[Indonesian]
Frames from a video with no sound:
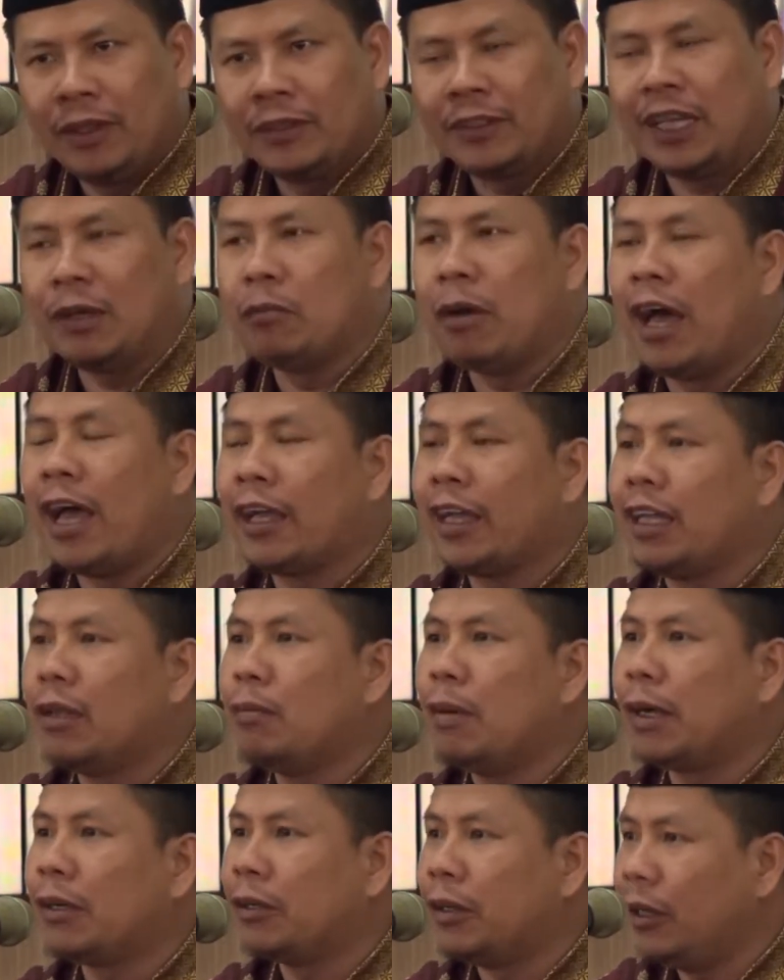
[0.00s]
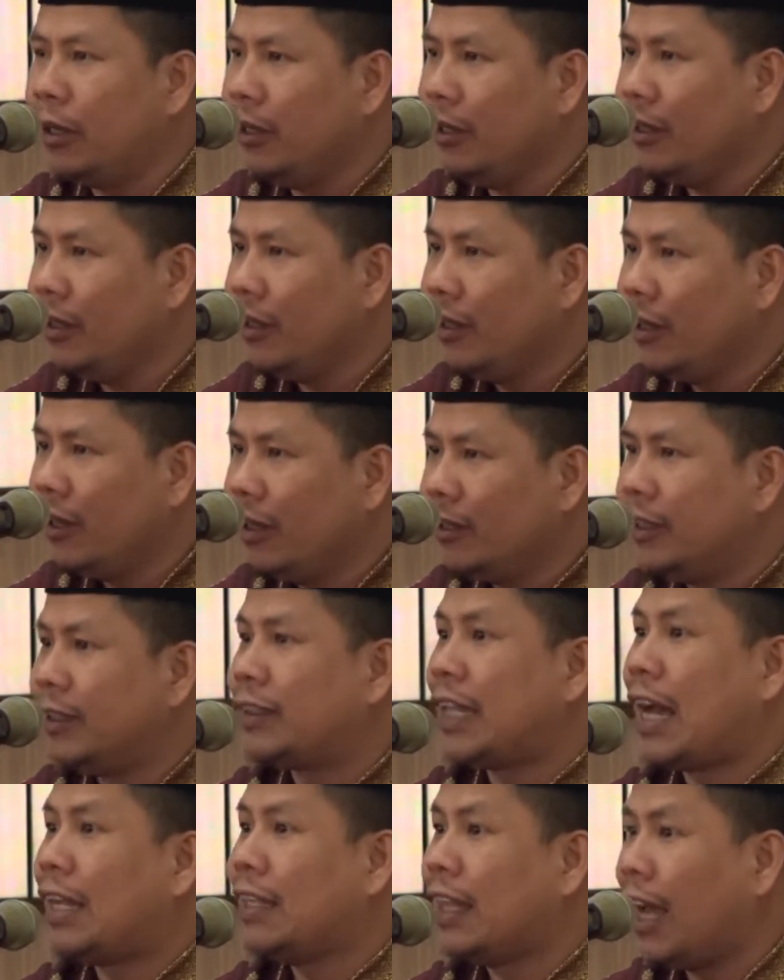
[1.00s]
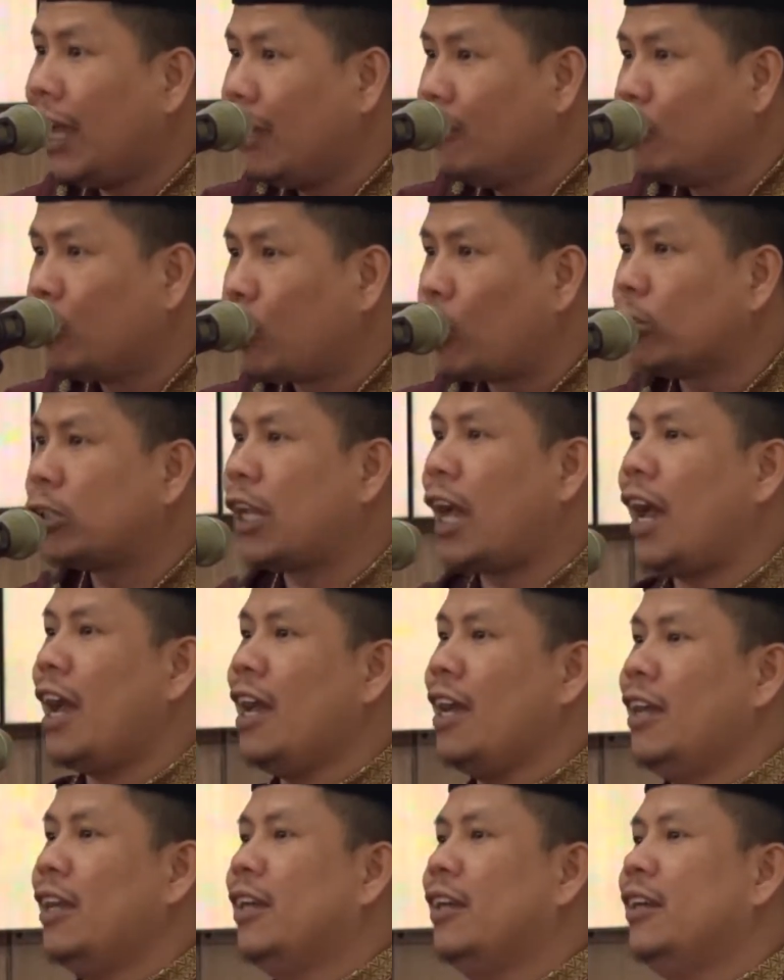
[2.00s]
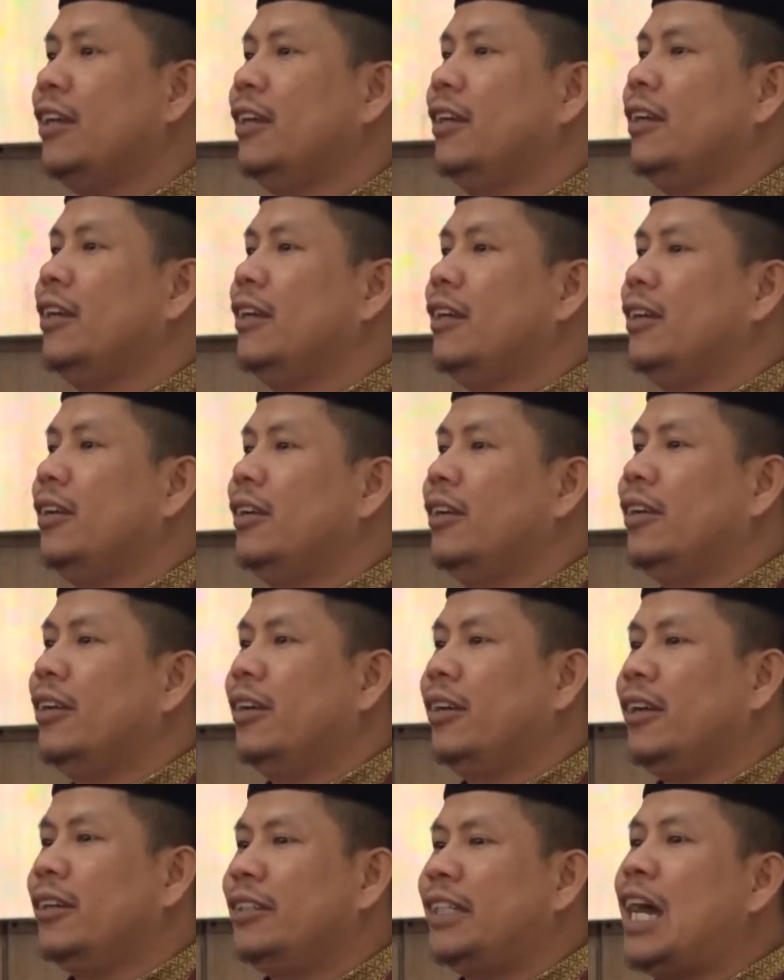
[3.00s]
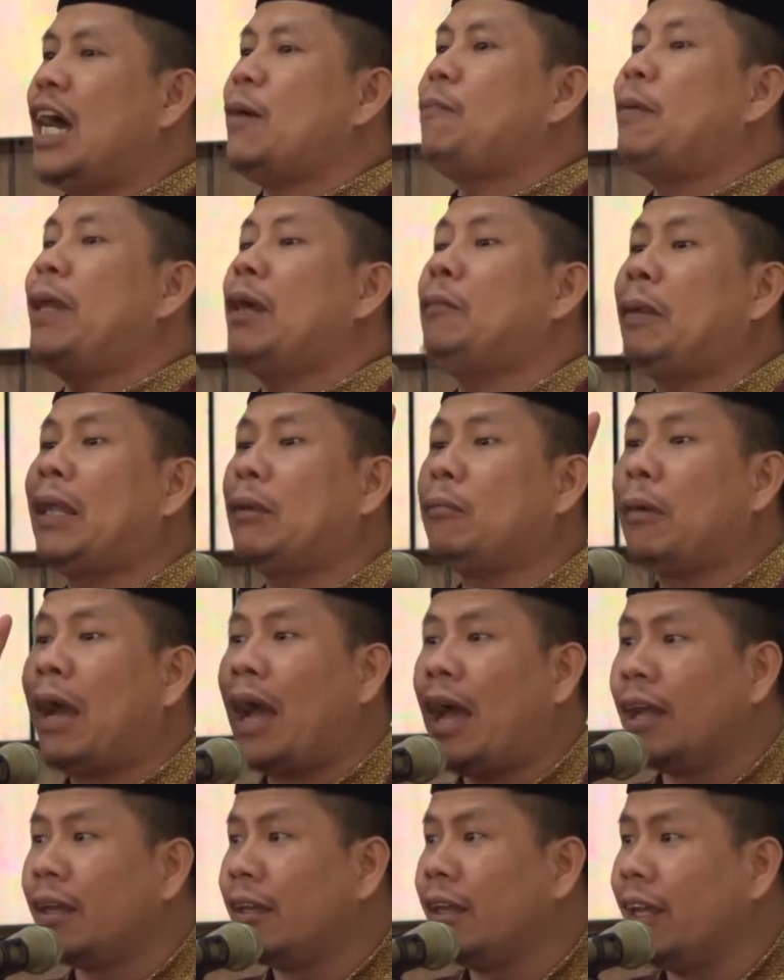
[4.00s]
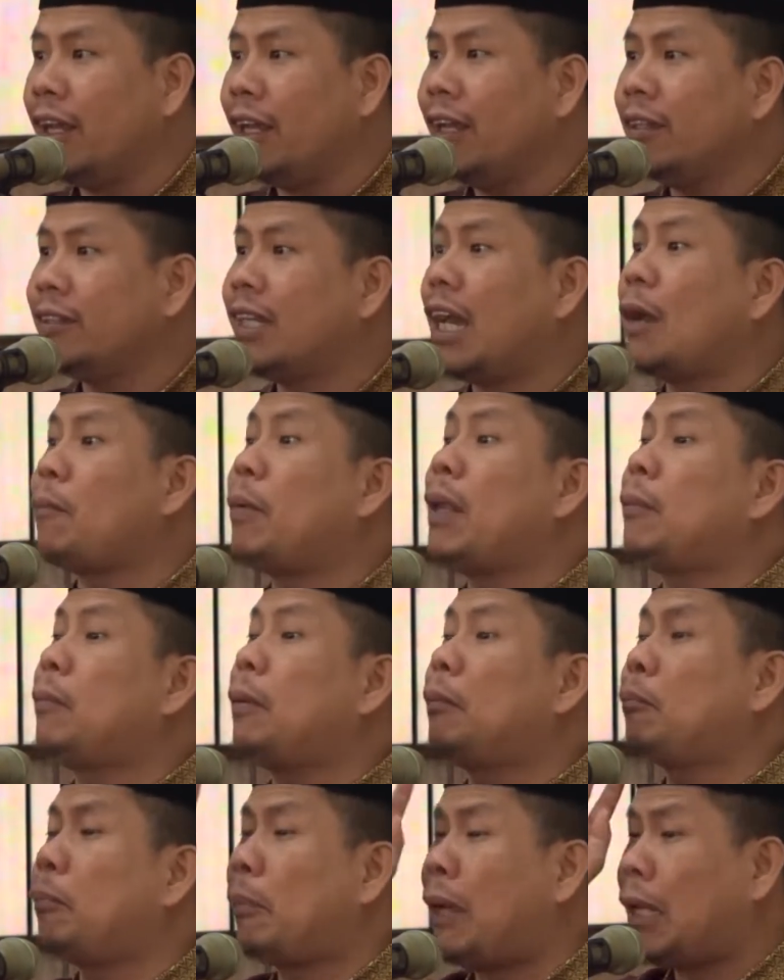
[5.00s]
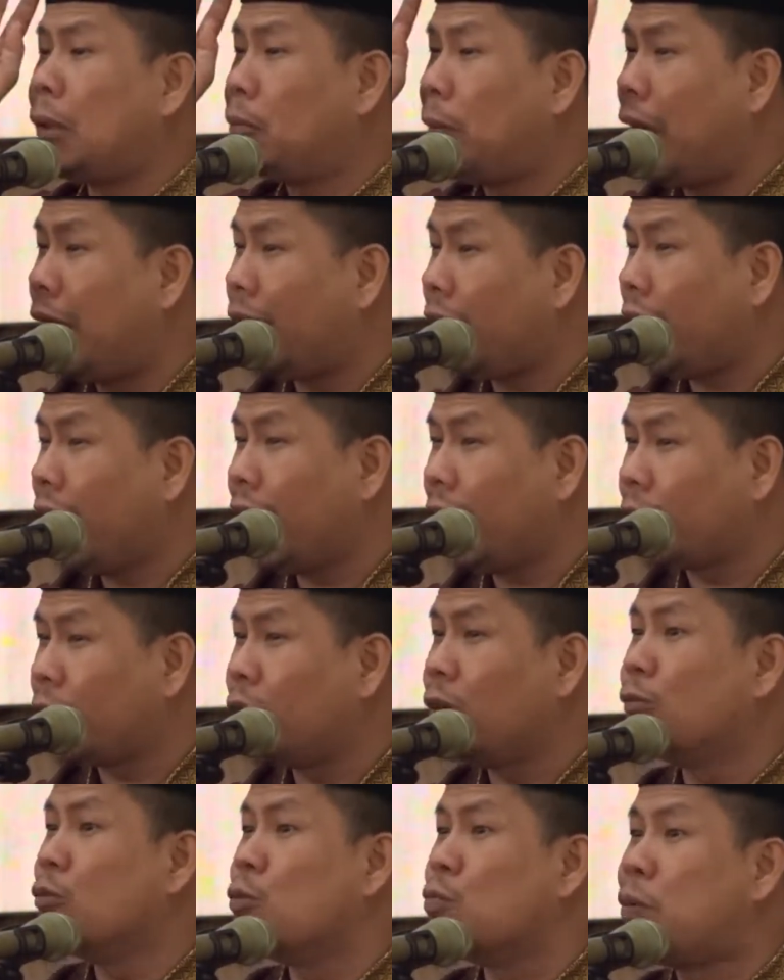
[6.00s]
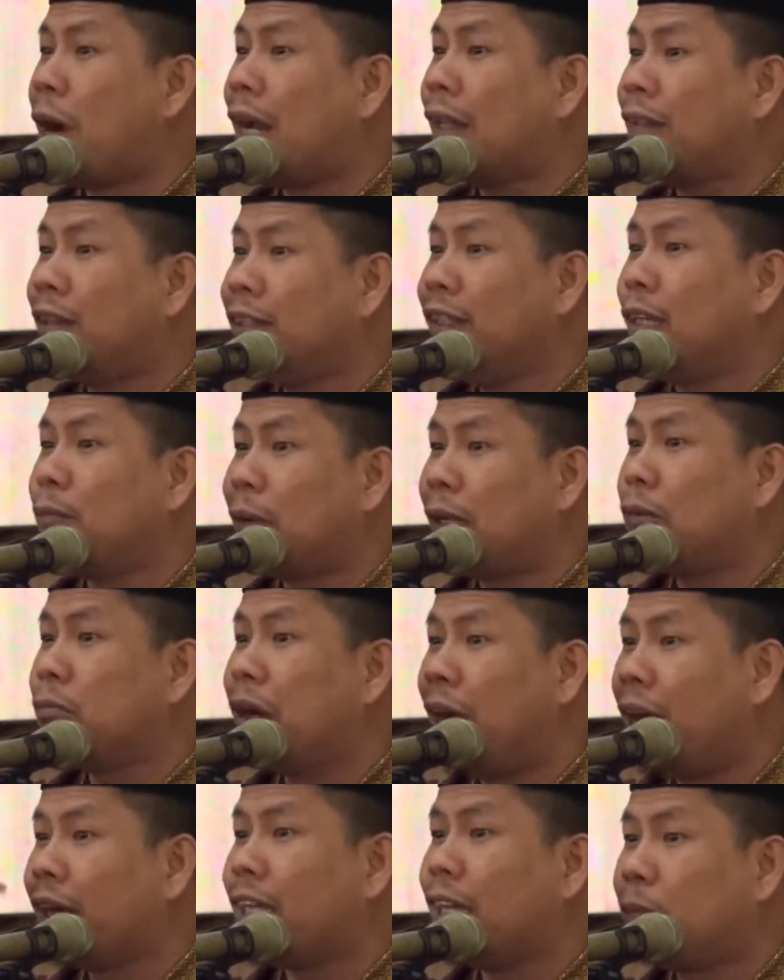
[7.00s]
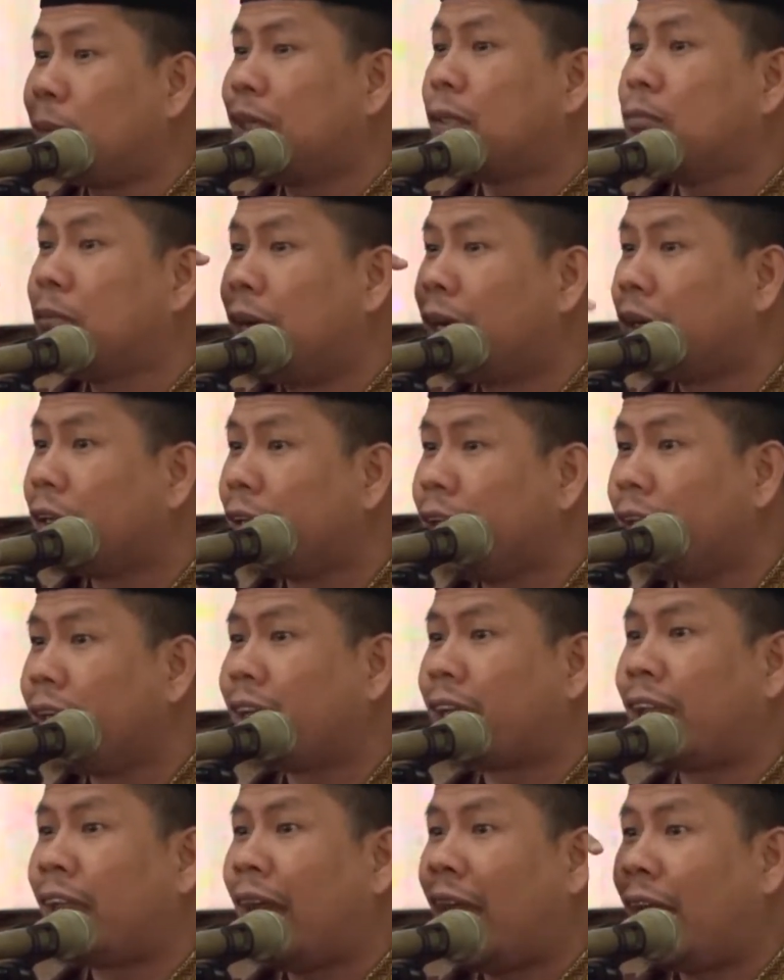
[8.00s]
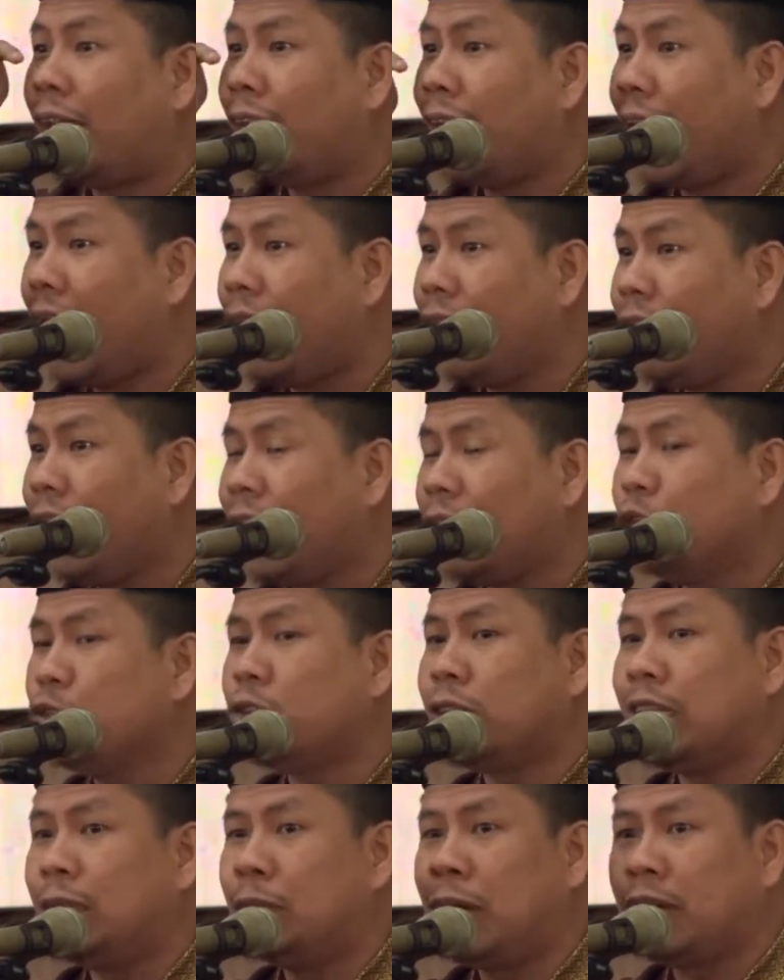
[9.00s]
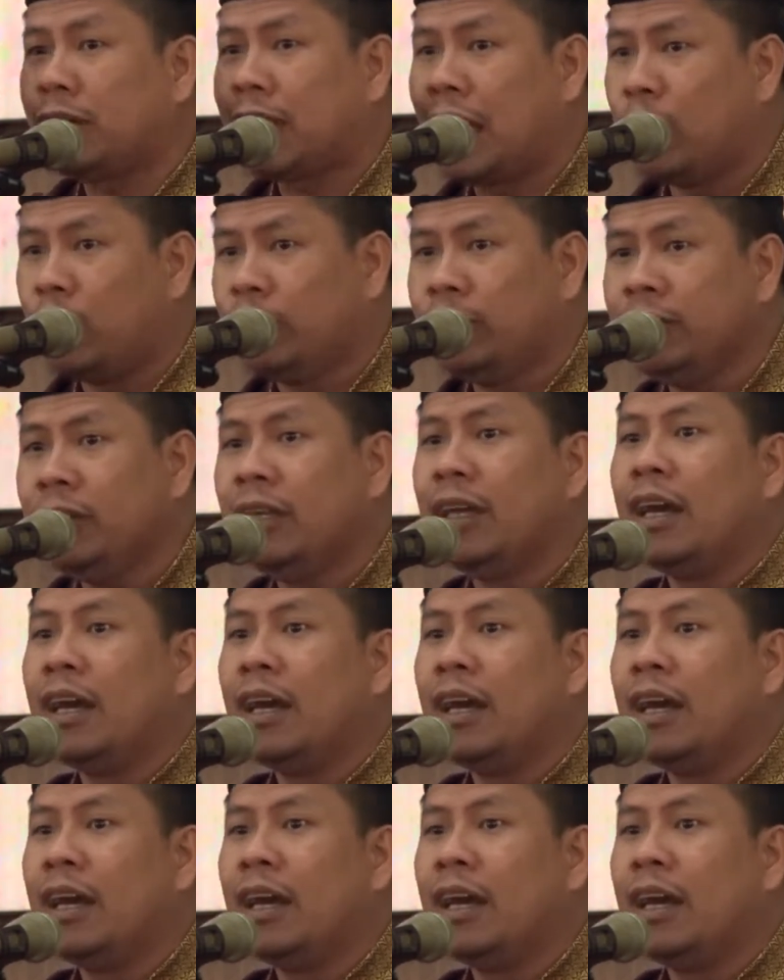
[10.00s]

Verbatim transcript: Saya bahagia bangkit, ditanya kurosa siapa yang main bahagia siapa yang main bangga bupati yang paling bahagia main bangga ini ada anak usia lima tahun